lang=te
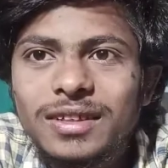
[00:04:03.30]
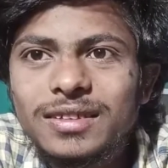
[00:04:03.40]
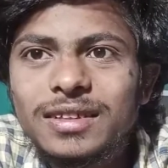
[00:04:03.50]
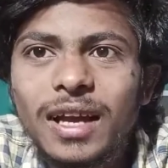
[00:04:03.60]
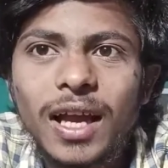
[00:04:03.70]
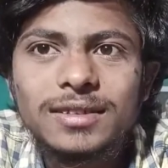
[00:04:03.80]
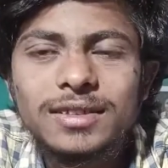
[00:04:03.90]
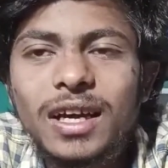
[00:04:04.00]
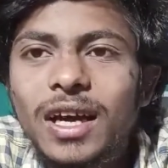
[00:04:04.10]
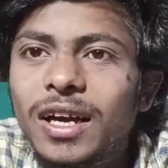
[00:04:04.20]
సిరీస్ అయితే
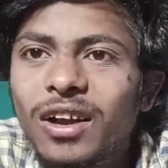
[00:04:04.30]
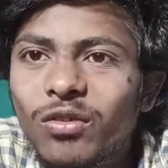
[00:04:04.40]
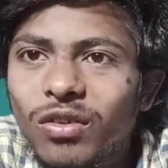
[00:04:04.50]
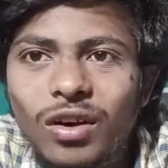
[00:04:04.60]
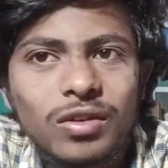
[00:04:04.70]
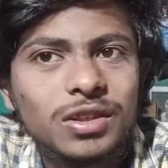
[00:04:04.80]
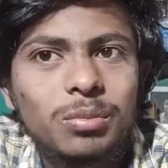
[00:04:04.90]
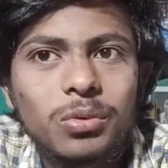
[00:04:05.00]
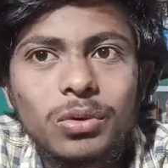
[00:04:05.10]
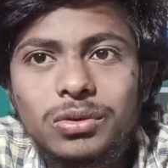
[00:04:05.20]
ఖచ్చితంగా అటర్ ఫ్లాప్ అని
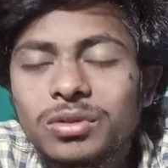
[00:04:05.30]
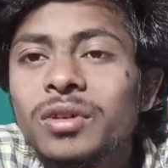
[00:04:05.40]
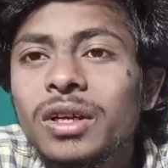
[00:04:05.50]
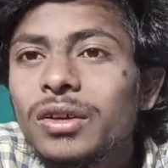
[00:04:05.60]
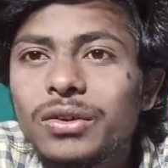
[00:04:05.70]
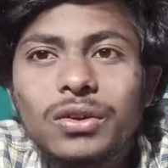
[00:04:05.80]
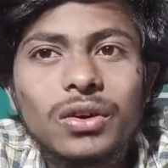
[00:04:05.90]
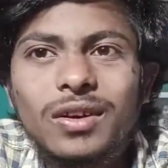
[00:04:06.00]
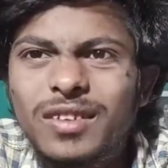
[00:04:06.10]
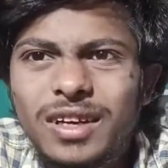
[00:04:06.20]
చెప్పుకోవచ్చు సో
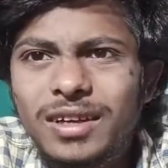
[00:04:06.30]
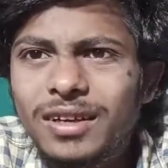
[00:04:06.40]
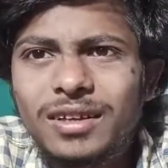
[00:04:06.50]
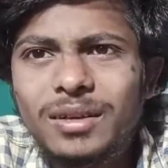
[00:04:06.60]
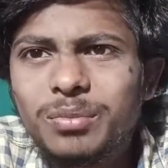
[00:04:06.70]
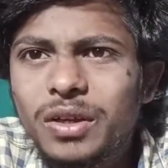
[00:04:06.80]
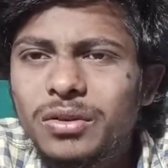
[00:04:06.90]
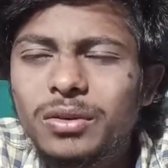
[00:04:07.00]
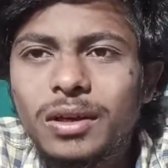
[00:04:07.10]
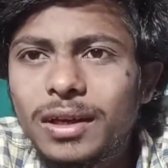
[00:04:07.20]
ఎవరైనా అది
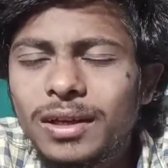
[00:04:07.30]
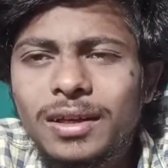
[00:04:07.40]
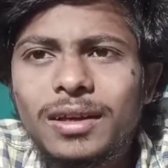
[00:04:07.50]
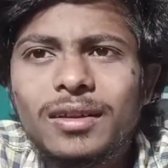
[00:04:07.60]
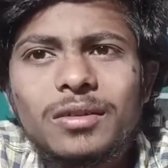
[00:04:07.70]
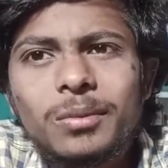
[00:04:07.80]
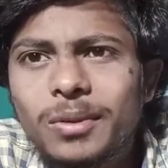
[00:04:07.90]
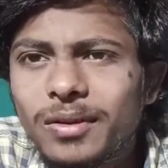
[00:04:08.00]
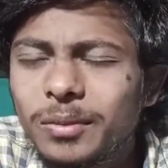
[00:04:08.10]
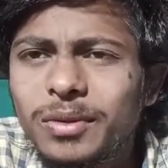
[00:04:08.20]
చెప్తారు సో నేననే కదా సో
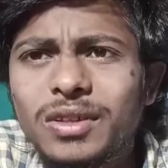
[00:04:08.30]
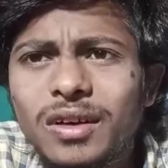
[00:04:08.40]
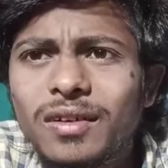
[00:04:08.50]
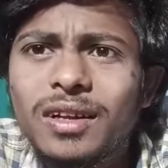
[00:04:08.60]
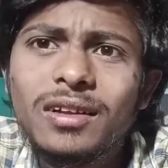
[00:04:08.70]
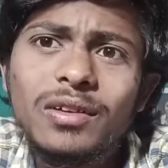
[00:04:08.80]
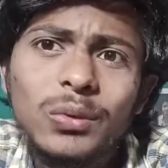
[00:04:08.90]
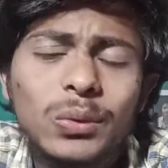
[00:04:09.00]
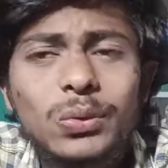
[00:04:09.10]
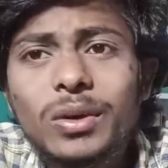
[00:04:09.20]
మీరు మిగతా వాళ్ళ
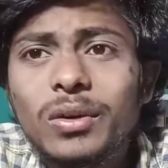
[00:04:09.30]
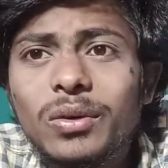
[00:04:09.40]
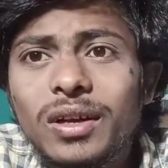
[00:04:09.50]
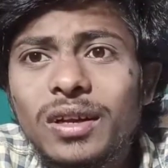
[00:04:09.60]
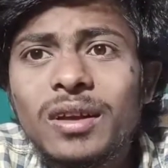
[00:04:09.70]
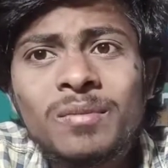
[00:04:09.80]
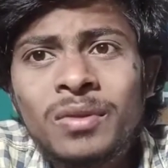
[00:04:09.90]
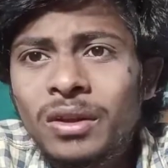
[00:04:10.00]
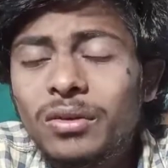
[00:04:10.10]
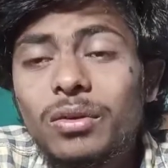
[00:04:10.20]
రివ్యూస్ కూడా చూడండి
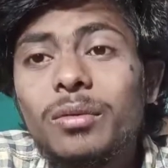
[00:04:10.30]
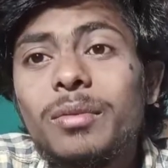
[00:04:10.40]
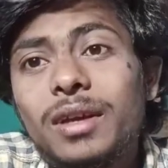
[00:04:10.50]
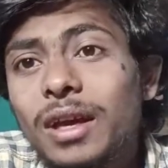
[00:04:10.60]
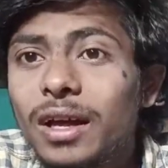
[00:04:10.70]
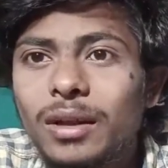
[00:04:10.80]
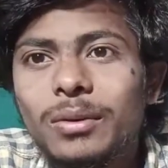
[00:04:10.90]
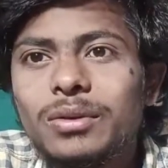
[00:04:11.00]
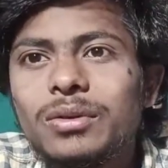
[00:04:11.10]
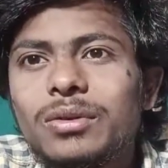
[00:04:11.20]
సో మీకే
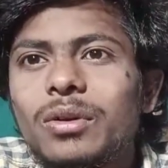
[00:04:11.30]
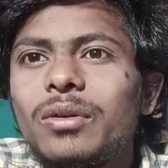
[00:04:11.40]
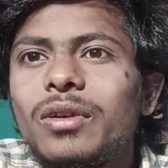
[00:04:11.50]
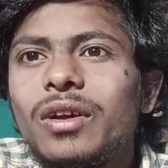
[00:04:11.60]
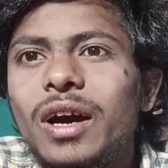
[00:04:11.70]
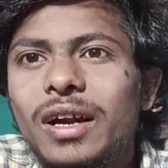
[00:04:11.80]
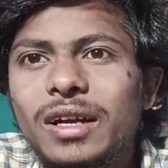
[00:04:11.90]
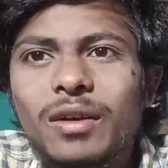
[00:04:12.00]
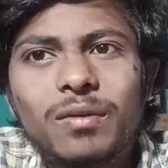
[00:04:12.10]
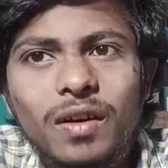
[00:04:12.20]
అర్థమవుతుంది సో వీళ్ళు
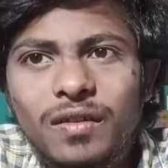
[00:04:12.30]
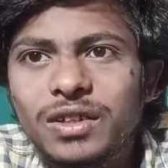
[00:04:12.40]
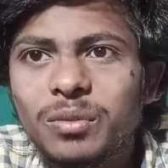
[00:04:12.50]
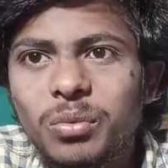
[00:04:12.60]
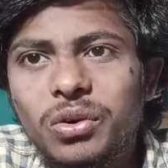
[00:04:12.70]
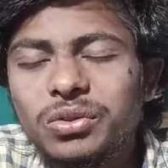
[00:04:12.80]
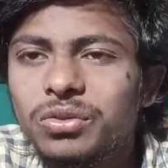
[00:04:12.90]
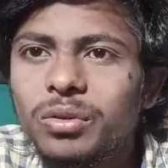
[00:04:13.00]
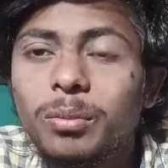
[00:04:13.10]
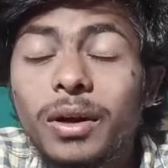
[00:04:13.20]
అట్టర్ ఫ్లాప్ అని
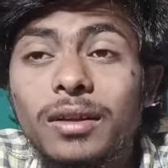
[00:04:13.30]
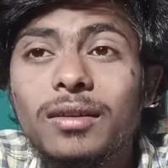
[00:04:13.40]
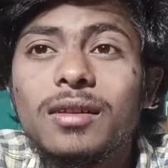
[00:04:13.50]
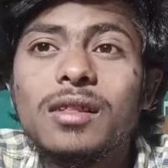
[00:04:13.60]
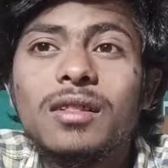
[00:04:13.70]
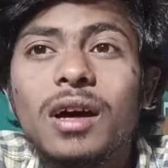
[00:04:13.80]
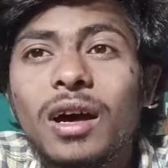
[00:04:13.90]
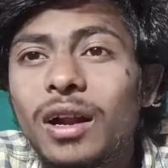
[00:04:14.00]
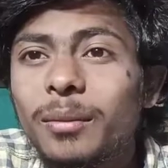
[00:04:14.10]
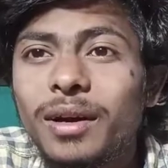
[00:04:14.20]
చెప్పుకోవచ్చు సో ప్రైస్ అయితే
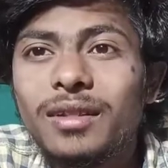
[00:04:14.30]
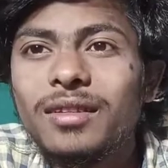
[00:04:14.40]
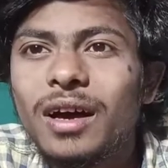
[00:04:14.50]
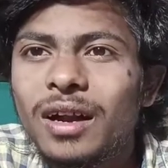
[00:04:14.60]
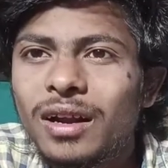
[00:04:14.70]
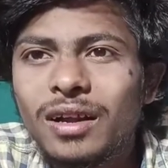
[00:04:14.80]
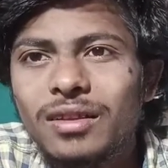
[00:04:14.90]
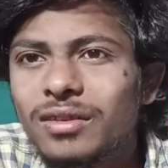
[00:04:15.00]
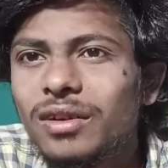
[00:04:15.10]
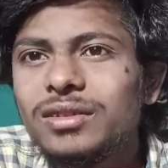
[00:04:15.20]
దారుణం అంటే దారుణంగా
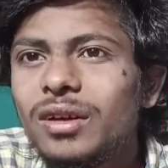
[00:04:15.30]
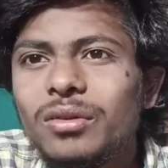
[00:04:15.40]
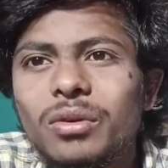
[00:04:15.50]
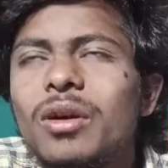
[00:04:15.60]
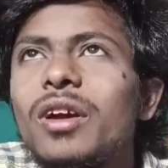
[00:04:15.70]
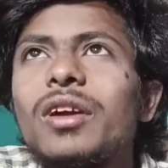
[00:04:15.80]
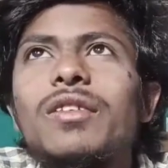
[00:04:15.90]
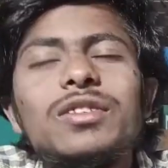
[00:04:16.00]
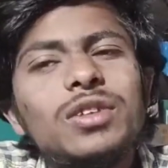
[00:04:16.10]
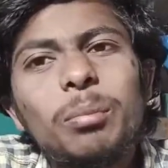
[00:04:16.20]
తీసుకొచ్చారు సో
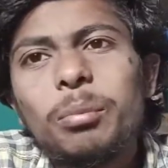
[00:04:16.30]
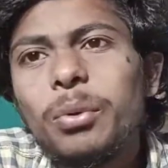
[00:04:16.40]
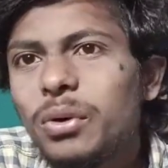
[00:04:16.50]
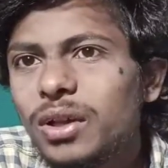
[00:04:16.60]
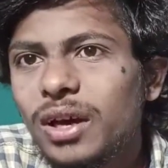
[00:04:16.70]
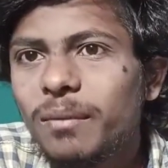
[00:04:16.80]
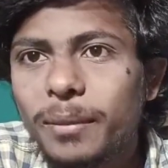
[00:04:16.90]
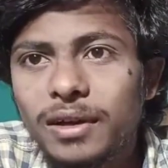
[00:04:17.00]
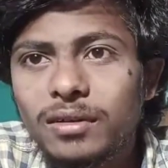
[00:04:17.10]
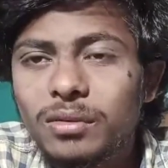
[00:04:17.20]
ఇవి చెప్పుకోదగ్గ
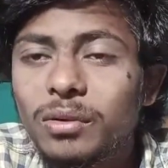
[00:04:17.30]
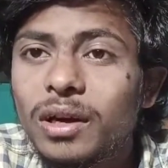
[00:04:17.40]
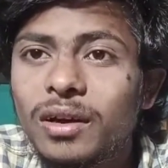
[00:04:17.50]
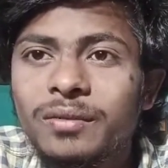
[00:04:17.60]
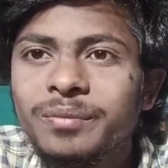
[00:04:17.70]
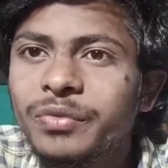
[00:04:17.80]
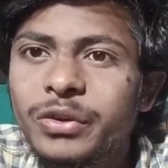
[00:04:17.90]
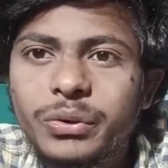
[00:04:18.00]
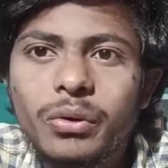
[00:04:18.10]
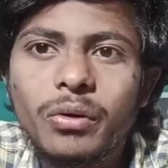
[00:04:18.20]
ప్రైజెస్ కూడా కాదు
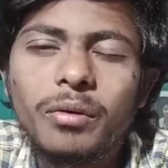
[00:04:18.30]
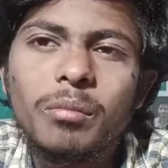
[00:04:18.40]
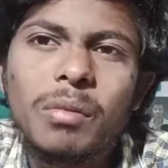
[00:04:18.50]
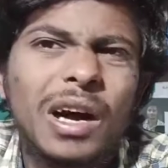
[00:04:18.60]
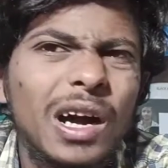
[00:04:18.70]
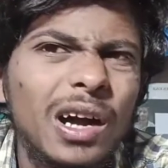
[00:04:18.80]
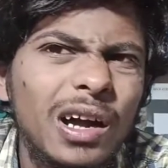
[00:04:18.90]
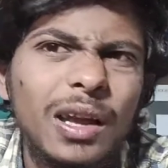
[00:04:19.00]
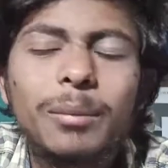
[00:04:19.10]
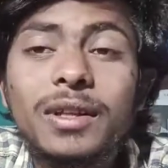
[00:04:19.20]
సో బాగా
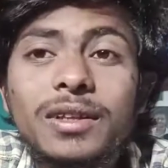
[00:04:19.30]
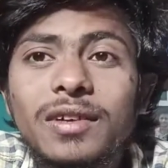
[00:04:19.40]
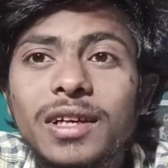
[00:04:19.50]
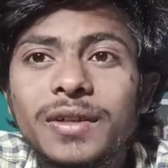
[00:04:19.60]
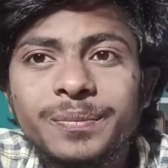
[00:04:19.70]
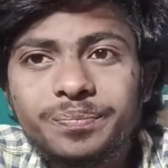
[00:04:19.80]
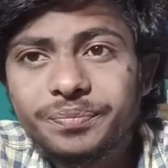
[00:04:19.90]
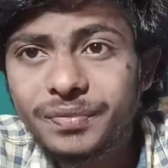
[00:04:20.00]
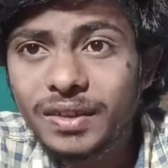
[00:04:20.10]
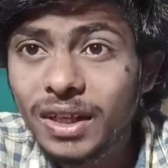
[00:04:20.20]
హైప్ అయితే పెట్టారు
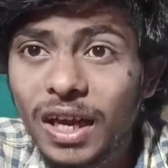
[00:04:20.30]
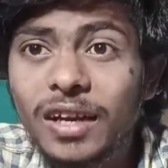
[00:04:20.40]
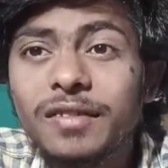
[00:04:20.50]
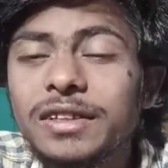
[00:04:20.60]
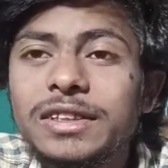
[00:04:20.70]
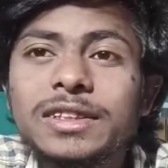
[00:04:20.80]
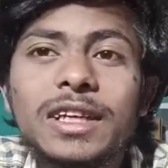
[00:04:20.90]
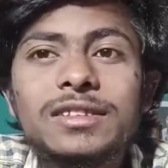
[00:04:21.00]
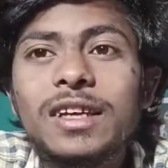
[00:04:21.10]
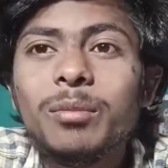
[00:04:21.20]
అండ్ వీళ్ళు
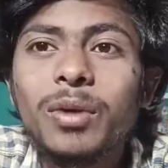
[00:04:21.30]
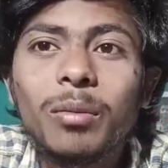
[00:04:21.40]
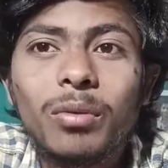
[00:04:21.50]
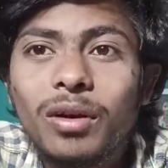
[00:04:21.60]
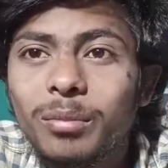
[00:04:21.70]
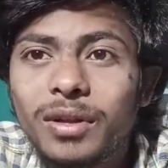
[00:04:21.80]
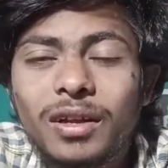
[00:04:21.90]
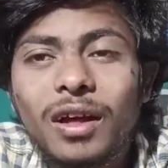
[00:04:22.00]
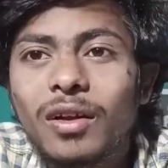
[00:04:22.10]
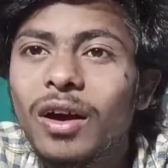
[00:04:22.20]
తీసుకొచ్చారు మన మొహం
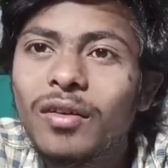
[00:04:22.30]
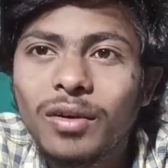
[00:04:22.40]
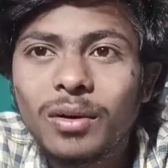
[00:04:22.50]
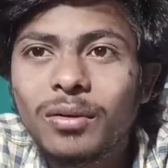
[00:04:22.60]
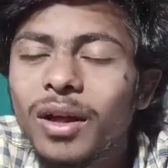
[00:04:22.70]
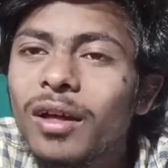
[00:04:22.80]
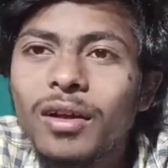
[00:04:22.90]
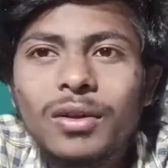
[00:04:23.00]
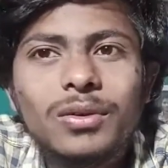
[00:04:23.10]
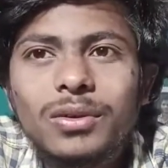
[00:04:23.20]
మీద నాలుగు ఆఫర్లు కూడా
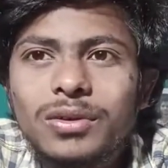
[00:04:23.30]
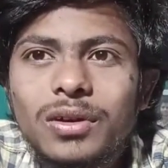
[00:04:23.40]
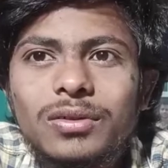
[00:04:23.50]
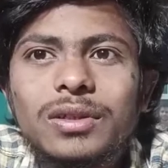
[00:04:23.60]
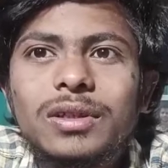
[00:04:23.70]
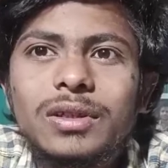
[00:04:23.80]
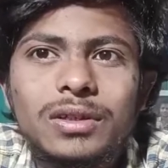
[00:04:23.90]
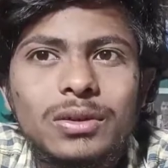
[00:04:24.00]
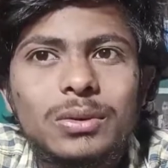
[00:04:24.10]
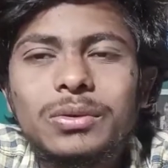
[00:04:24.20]
సో థౌజండ్
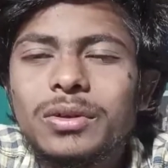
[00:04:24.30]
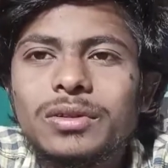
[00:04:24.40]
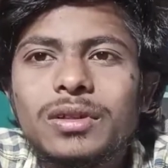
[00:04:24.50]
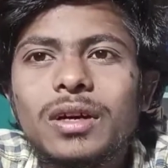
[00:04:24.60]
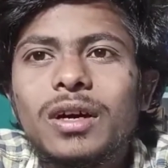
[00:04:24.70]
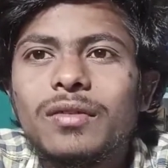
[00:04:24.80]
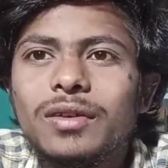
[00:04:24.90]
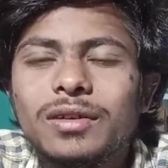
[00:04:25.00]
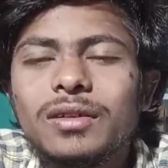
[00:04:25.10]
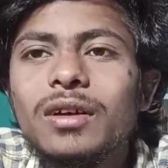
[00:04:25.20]
టూ థౌజండ్
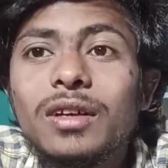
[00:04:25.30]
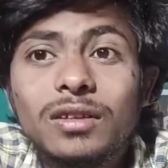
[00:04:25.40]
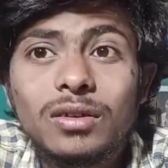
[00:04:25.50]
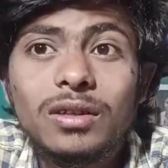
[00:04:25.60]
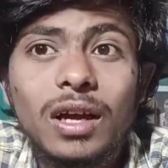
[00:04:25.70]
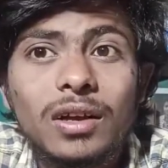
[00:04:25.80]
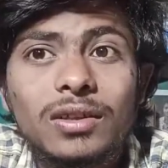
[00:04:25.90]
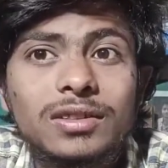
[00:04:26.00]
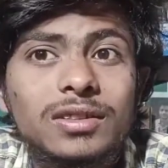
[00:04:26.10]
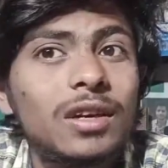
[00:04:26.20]
ఆఫర్స్ సో
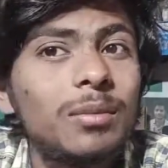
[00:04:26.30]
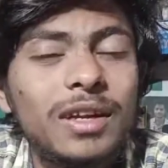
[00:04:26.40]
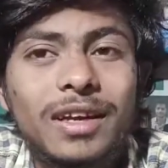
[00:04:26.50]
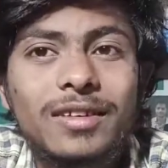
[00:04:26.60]
దానిలో వచ్చేసరికి మనకి